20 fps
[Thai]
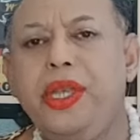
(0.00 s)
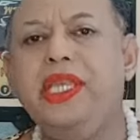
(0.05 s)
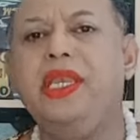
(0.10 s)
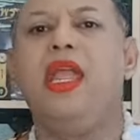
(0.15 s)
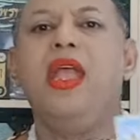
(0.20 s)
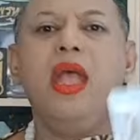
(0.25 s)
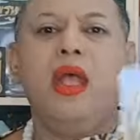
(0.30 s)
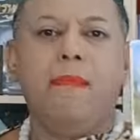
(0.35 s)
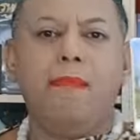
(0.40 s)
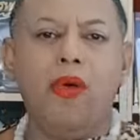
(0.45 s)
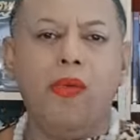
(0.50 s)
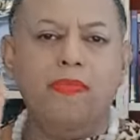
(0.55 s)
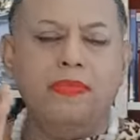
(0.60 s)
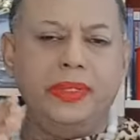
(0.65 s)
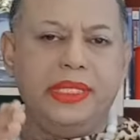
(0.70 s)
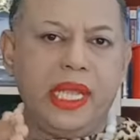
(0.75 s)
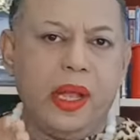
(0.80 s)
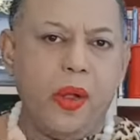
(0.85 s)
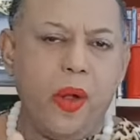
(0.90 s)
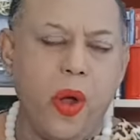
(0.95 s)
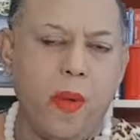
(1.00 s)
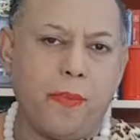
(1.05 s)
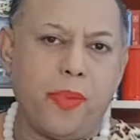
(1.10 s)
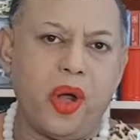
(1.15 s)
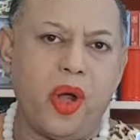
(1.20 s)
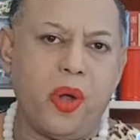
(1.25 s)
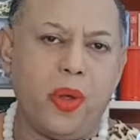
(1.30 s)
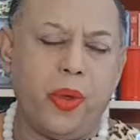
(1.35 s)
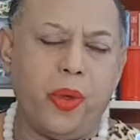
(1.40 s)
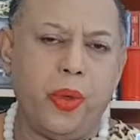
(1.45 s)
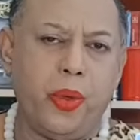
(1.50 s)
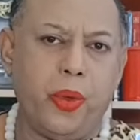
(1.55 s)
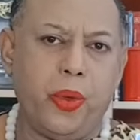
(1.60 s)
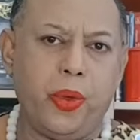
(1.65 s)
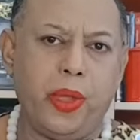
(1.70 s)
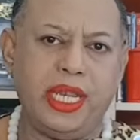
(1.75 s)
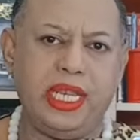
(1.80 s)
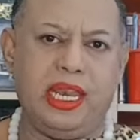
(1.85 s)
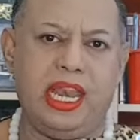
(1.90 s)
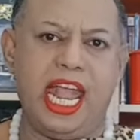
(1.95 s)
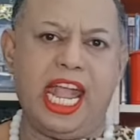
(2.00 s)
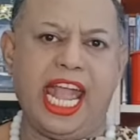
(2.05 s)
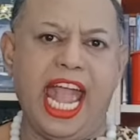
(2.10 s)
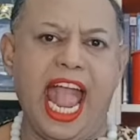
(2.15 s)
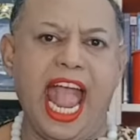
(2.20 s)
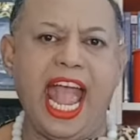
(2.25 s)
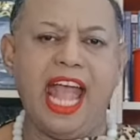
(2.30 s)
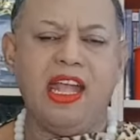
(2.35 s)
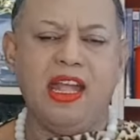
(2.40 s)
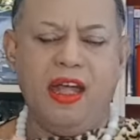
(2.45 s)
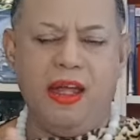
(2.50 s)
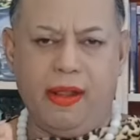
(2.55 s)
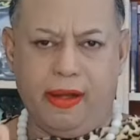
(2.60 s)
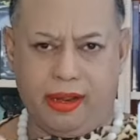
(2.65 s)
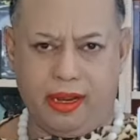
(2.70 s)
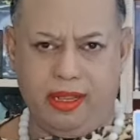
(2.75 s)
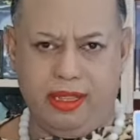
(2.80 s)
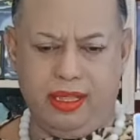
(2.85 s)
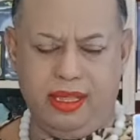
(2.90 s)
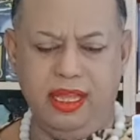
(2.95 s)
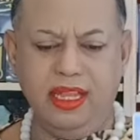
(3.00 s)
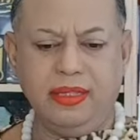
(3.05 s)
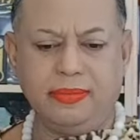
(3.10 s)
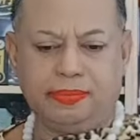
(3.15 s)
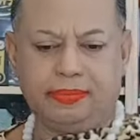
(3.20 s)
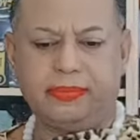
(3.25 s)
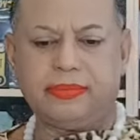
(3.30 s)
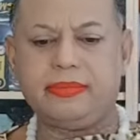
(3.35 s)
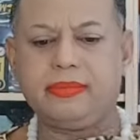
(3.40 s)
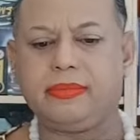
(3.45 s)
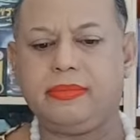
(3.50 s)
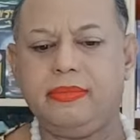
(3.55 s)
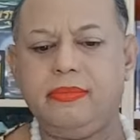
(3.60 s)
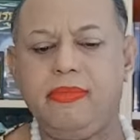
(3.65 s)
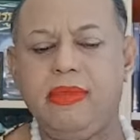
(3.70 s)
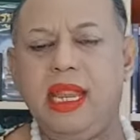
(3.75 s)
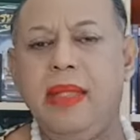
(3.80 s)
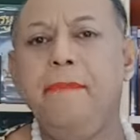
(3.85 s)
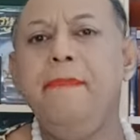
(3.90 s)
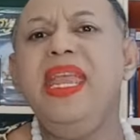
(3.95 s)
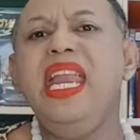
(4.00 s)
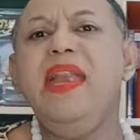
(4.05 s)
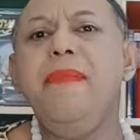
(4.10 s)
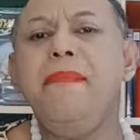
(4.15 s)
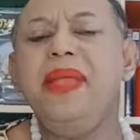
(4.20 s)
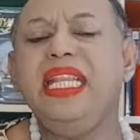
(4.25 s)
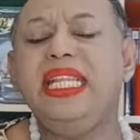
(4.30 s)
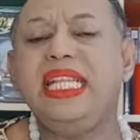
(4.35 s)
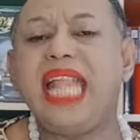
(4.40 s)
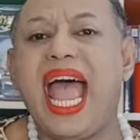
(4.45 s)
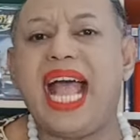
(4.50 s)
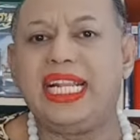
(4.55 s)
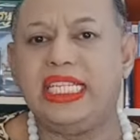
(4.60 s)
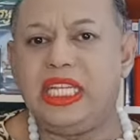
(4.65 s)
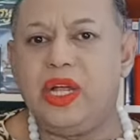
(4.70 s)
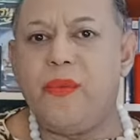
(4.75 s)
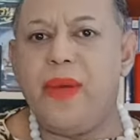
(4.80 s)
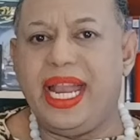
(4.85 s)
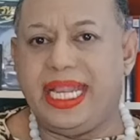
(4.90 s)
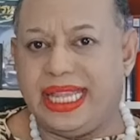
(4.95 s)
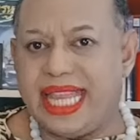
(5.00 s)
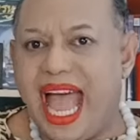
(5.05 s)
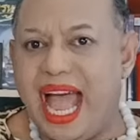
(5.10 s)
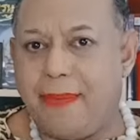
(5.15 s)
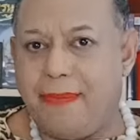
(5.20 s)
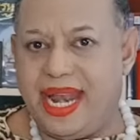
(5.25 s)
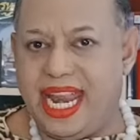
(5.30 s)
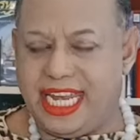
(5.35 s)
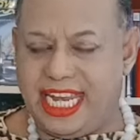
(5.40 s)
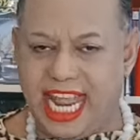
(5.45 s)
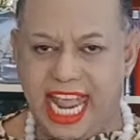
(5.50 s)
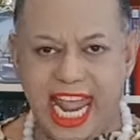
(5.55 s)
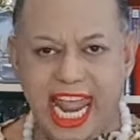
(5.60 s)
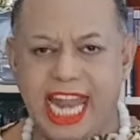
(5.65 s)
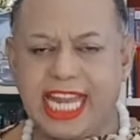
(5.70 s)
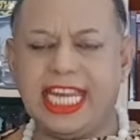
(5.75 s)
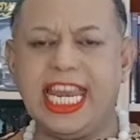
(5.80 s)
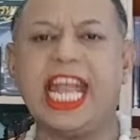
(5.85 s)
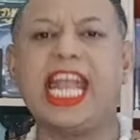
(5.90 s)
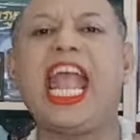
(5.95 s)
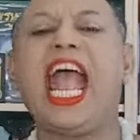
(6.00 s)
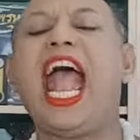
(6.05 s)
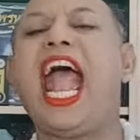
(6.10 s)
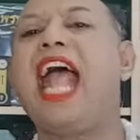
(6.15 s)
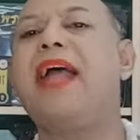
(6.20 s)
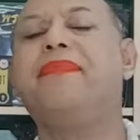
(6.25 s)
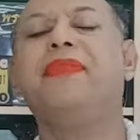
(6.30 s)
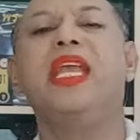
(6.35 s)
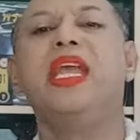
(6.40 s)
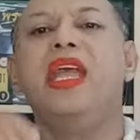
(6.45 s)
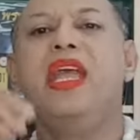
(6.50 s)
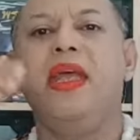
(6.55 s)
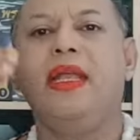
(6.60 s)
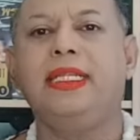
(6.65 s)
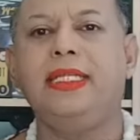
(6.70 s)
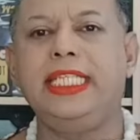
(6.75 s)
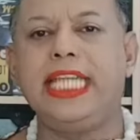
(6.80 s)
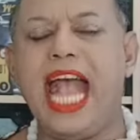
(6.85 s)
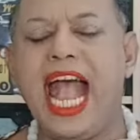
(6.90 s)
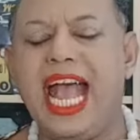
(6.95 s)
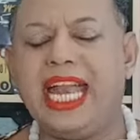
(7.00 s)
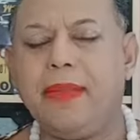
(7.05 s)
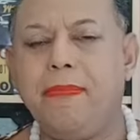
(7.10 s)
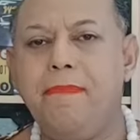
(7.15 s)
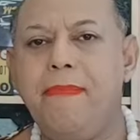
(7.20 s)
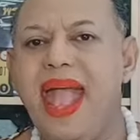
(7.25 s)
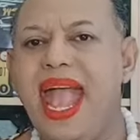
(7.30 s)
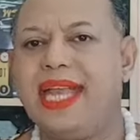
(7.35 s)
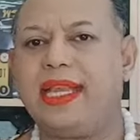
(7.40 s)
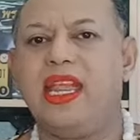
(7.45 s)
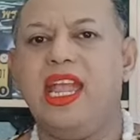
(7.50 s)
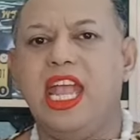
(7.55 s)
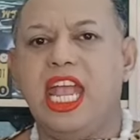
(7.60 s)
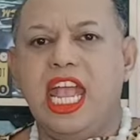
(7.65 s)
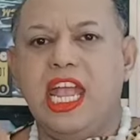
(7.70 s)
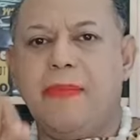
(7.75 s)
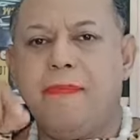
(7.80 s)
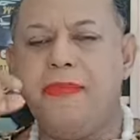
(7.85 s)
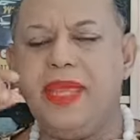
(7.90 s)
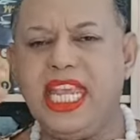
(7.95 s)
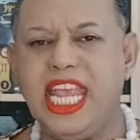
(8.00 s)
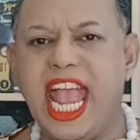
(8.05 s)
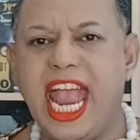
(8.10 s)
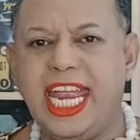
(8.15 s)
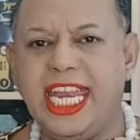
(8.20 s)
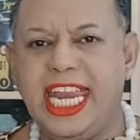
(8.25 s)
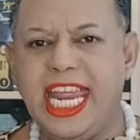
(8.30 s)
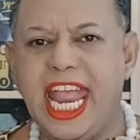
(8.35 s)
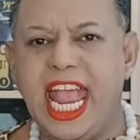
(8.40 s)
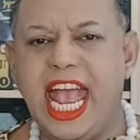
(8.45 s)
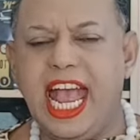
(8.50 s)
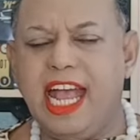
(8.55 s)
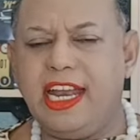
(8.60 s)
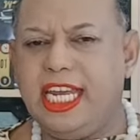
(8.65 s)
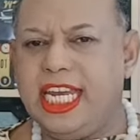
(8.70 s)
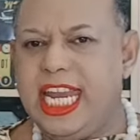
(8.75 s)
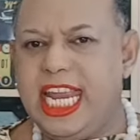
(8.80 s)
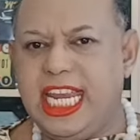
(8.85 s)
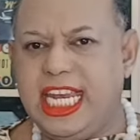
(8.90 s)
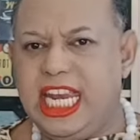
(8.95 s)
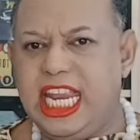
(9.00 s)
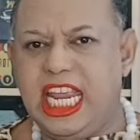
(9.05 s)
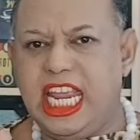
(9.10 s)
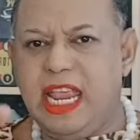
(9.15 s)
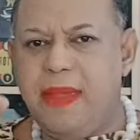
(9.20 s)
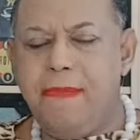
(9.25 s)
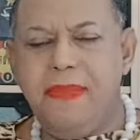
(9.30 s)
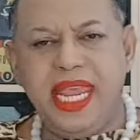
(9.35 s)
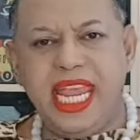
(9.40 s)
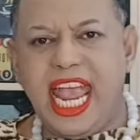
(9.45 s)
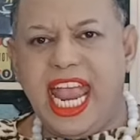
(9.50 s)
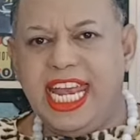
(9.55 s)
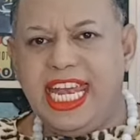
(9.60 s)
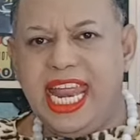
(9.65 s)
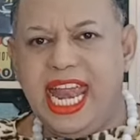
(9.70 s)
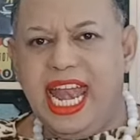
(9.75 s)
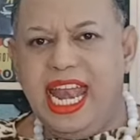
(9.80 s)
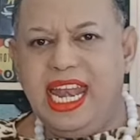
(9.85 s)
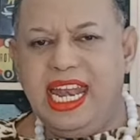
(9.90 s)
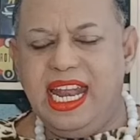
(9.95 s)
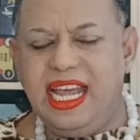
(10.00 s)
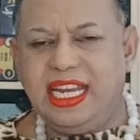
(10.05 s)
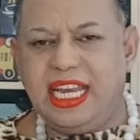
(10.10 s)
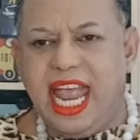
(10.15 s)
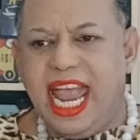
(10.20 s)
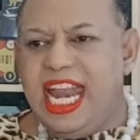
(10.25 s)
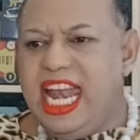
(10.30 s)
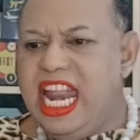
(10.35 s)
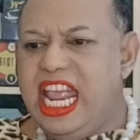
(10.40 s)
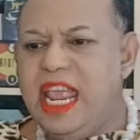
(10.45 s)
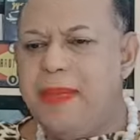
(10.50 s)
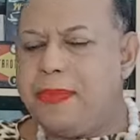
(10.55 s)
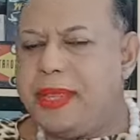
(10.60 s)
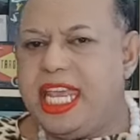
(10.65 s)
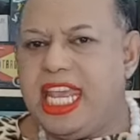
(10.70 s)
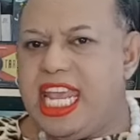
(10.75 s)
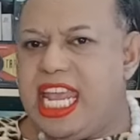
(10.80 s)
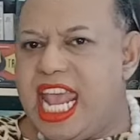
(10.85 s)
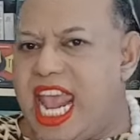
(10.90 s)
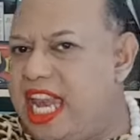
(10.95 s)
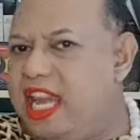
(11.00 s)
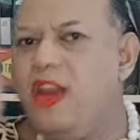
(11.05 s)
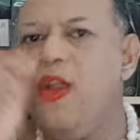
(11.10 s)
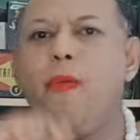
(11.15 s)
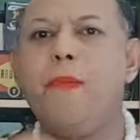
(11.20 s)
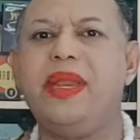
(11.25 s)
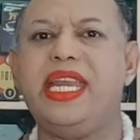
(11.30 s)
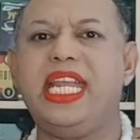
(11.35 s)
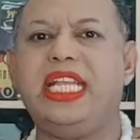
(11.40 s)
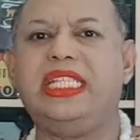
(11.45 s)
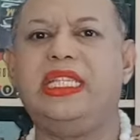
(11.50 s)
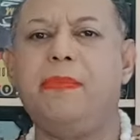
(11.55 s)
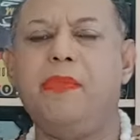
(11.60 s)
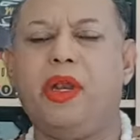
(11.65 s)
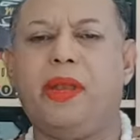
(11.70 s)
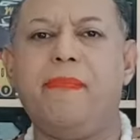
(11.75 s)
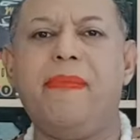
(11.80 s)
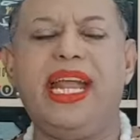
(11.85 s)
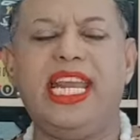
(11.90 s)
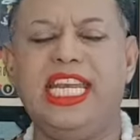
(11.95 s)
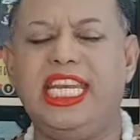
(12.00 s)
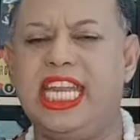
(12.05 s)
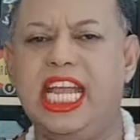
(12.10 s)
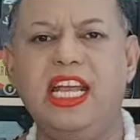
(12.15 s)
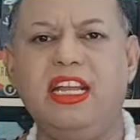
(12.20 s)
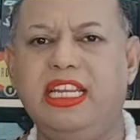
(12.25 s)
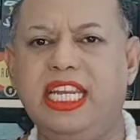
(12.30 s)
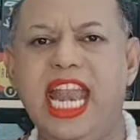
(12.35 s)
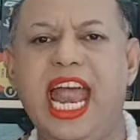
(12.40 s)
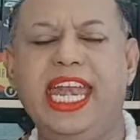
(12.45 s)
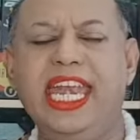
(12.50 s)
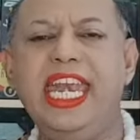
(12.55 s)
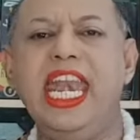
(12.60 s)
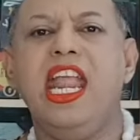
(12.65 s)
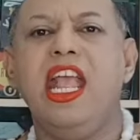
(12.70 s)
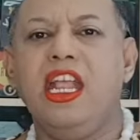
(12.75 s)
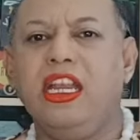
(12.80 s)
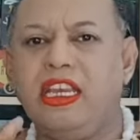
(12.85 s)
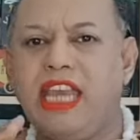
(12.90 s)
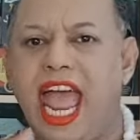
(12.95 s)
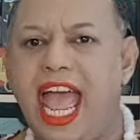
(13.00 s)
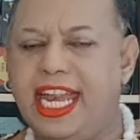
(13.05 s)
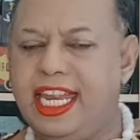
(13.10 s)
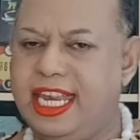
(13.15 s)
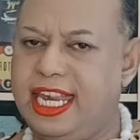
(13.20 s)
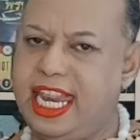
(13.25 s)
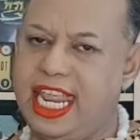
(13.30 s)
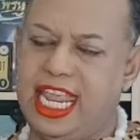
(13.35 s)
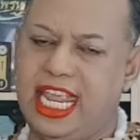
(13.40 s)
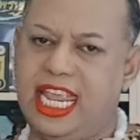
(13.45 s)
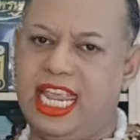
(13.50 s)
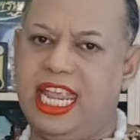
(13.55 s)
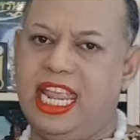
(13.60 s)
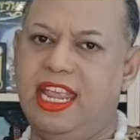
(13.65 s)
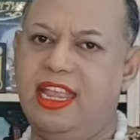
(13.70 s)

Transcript: ณ มุมสงบของคุณนะคะ หรือบินไปต่างจังหวัดต่างประเทศนะคะชาร์จแบตมีไอเดียดีๆ มีไอเดียเลิศๆให้รีบเขียนลงไปในสมุดบันทึกนั้นทันที